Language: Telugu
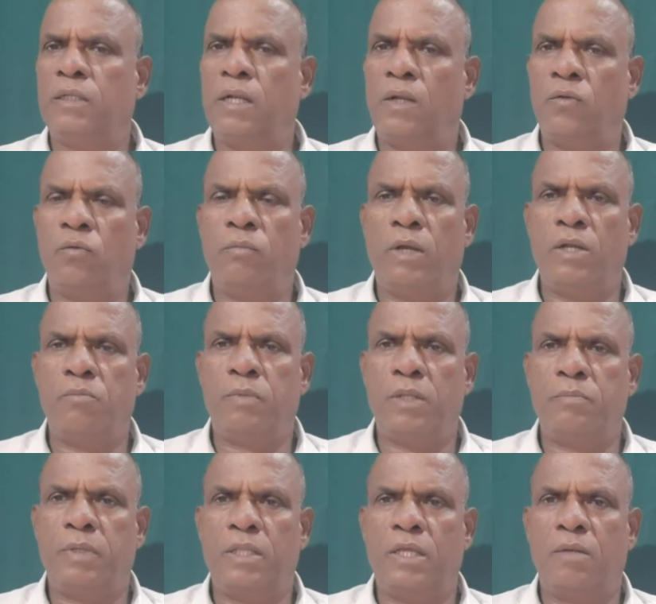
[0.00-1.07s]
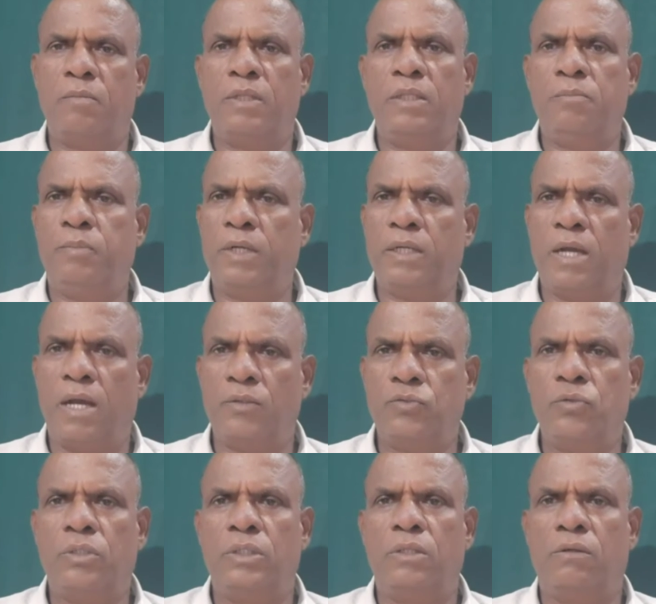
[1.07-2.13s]
జిల్లాల్లో మరియు పది పదిహేను మంది ఇప్పటికీ
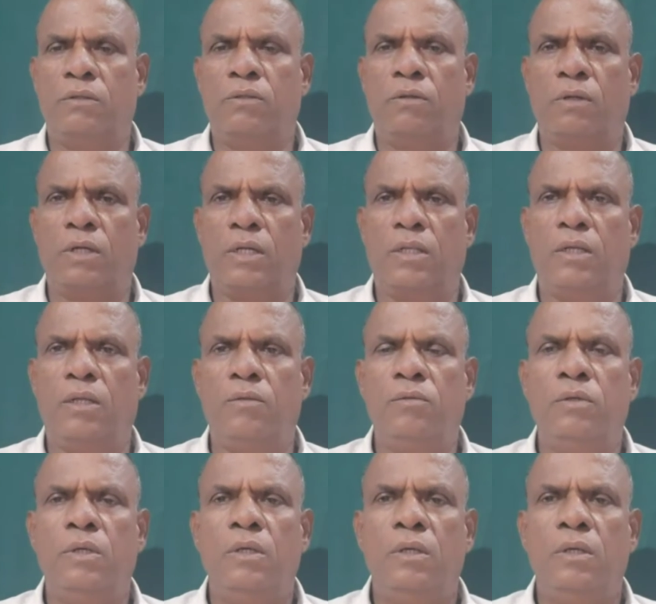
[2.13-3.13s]
ఆచూకీ దొరకడం లేదు